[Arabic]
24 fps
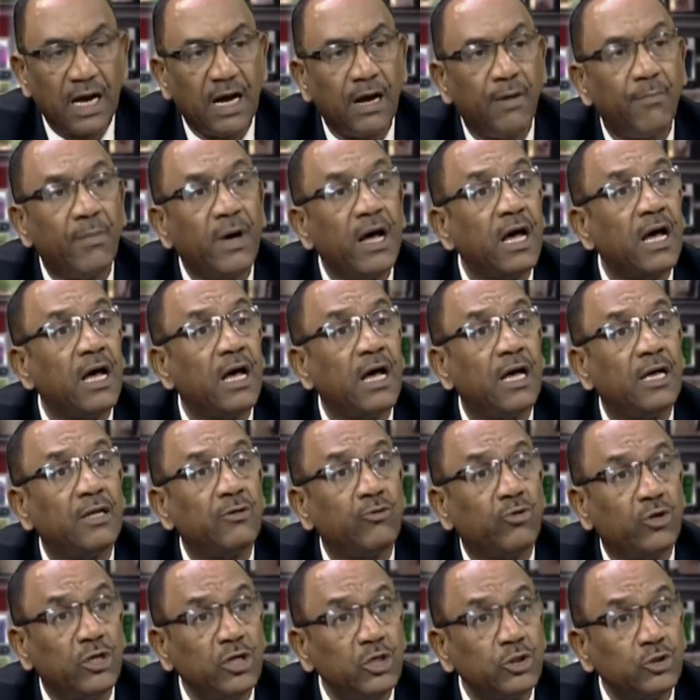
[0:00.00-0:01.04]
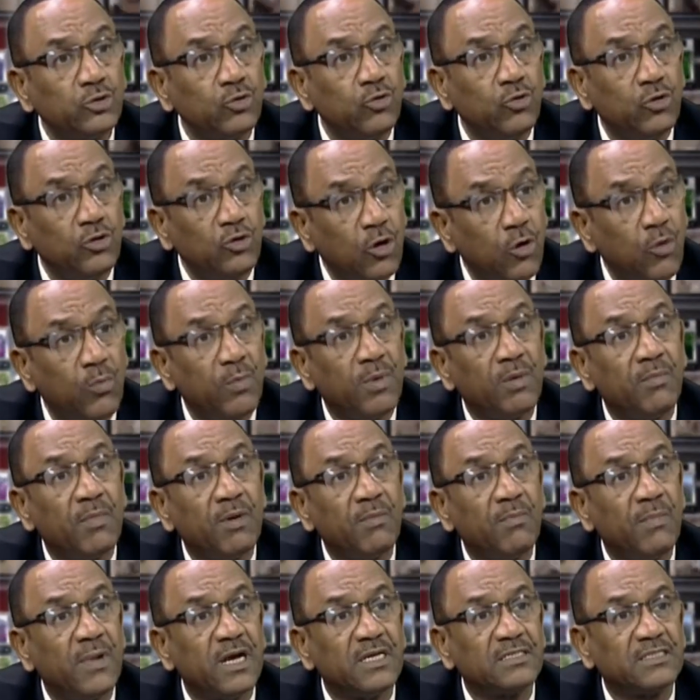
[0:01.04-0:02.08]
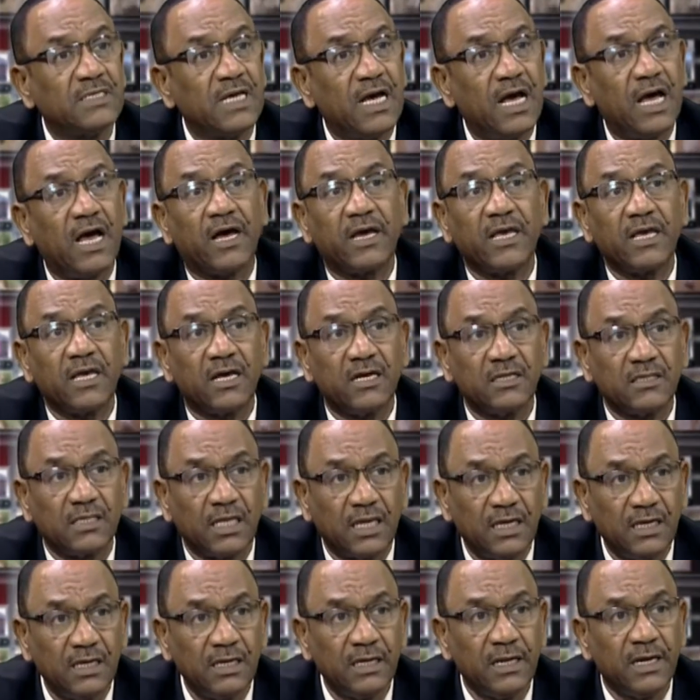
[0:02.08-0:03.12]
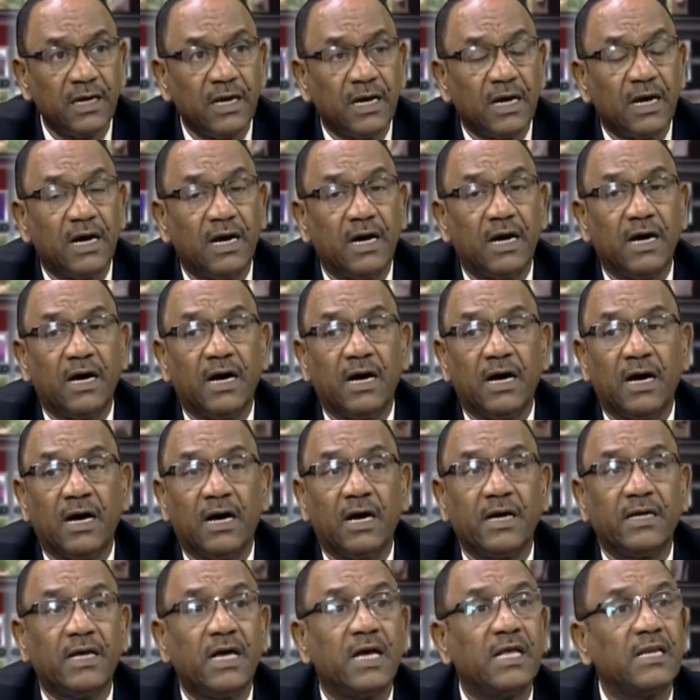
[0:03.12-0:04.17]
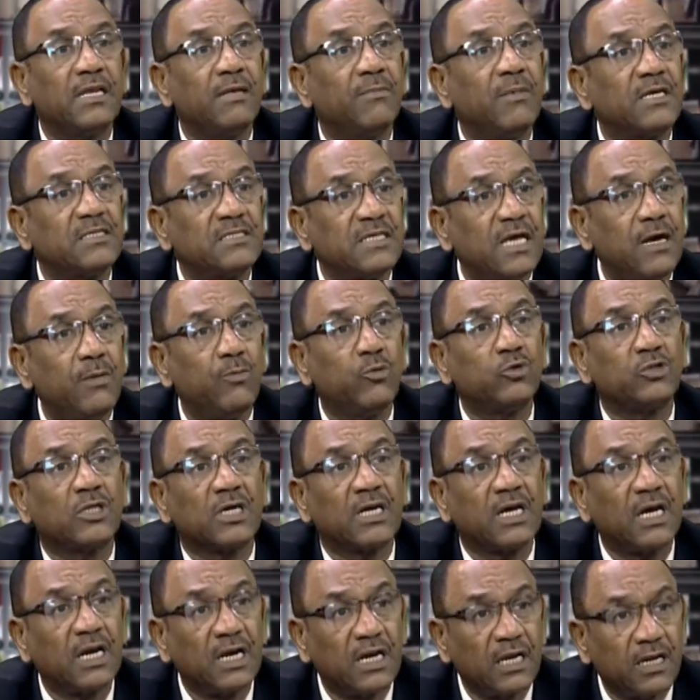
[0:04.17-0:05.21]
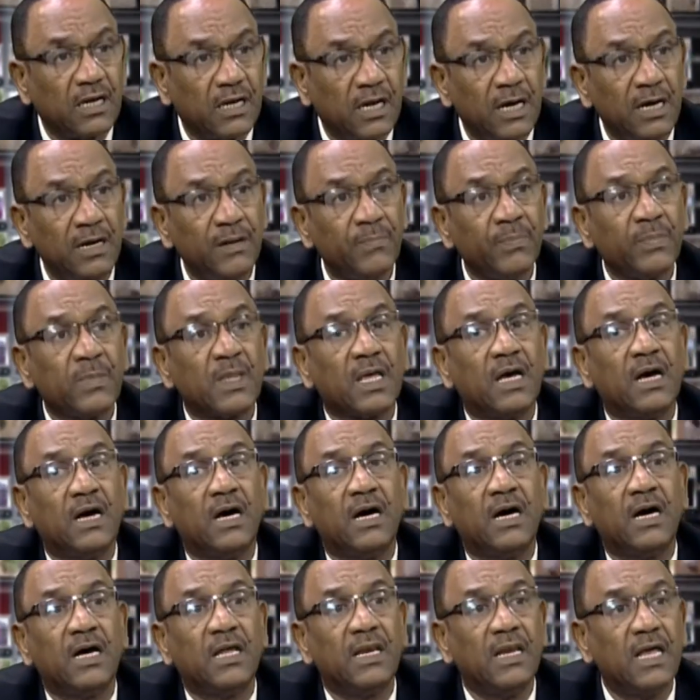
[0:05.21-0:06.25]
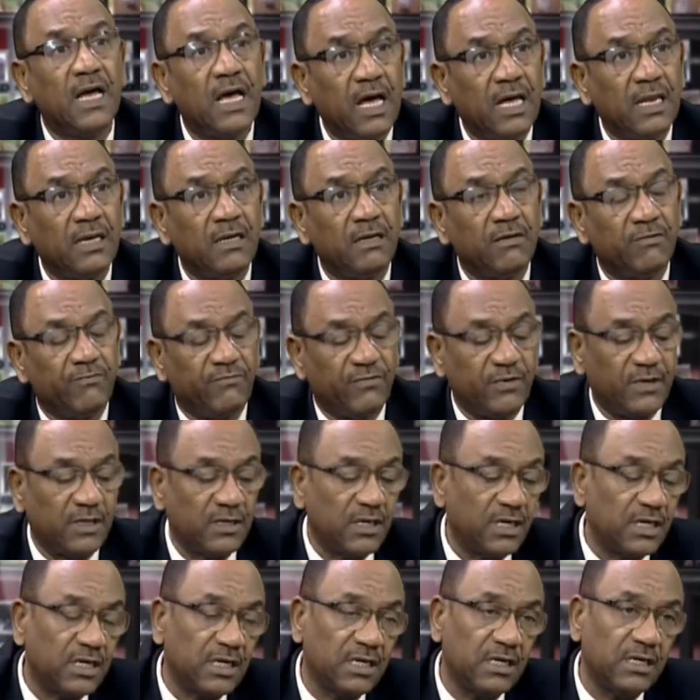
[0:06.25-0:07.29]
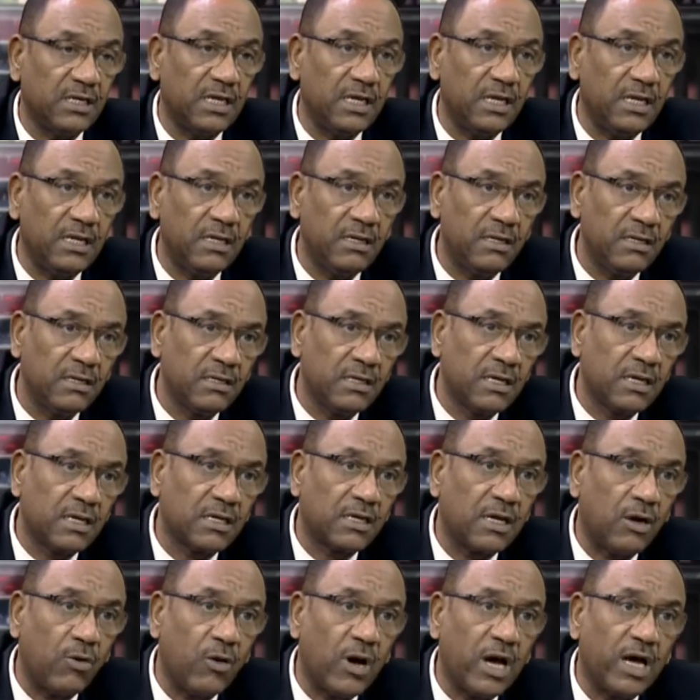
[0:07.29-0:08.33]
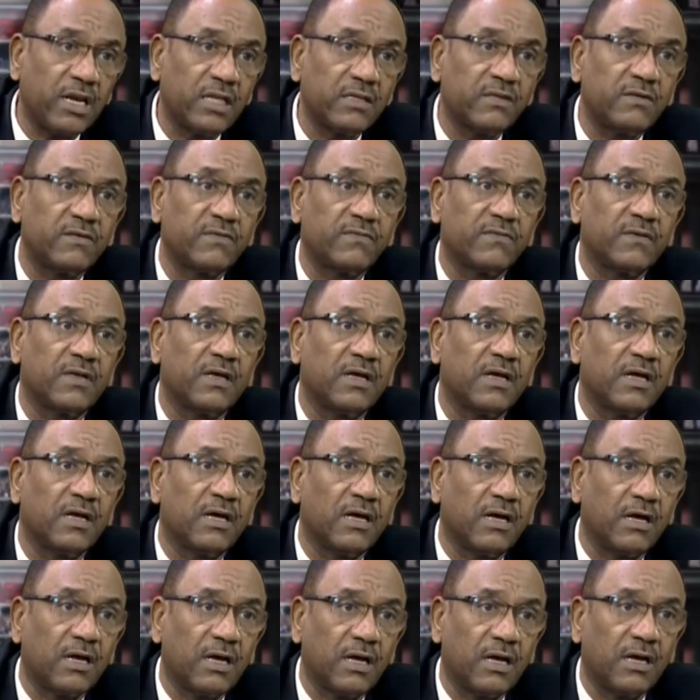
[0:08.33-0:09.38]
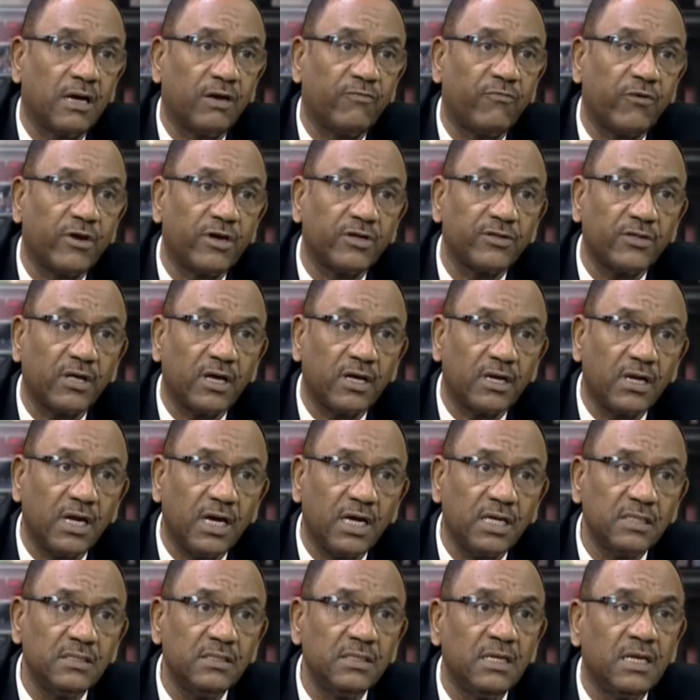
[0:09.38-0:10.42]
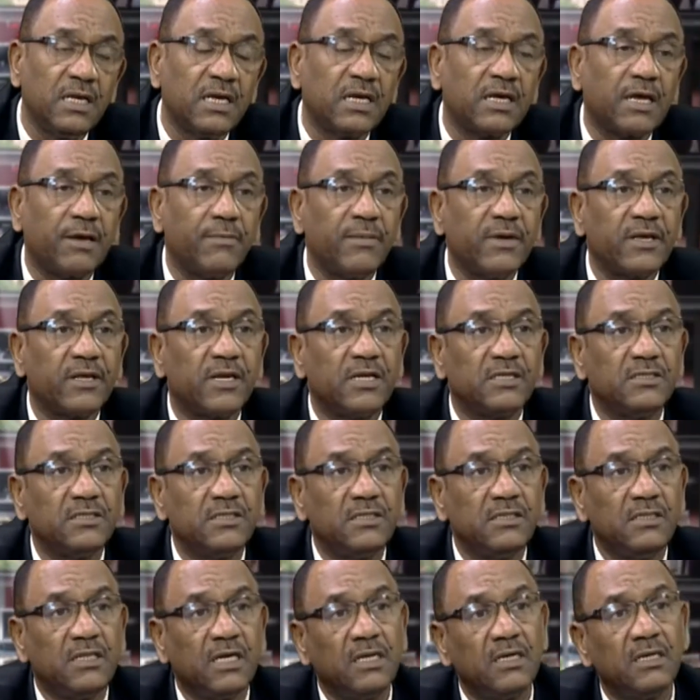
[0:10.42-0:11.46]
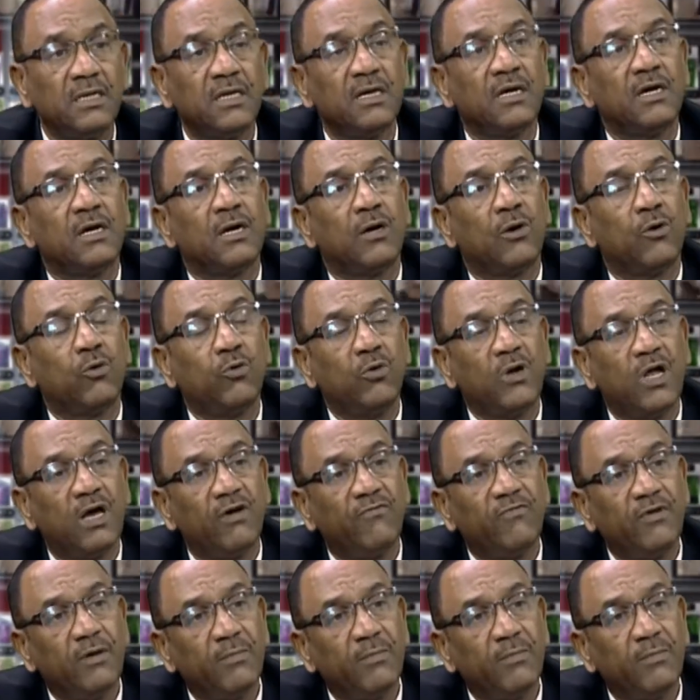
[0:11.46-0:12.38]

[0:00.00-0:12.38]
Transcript: ما نعيشه اليوم من مأساة حقيقة يعني مأساة متكررة الآن في نهر النيل كوارث آه، فيضانات كبيرة جدا هنا في